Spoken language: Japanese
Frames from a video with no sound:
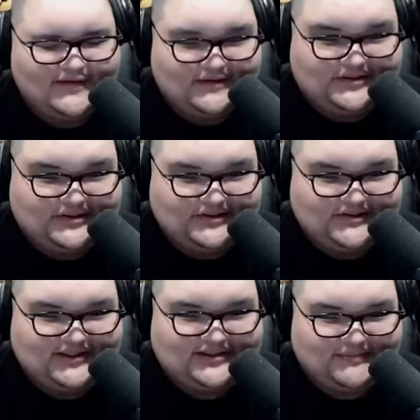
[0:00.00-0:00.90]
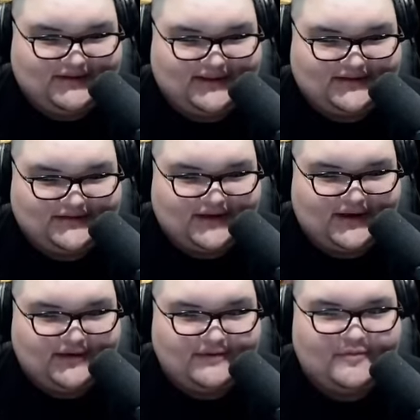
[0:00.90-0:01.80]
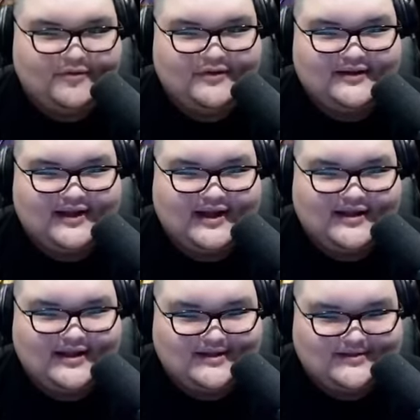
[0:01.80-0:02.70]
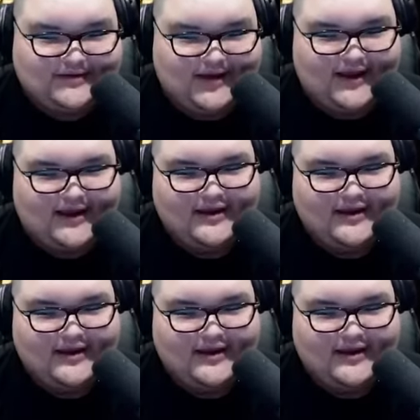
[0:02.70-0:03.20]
中足全く打たないうわもったいねそれ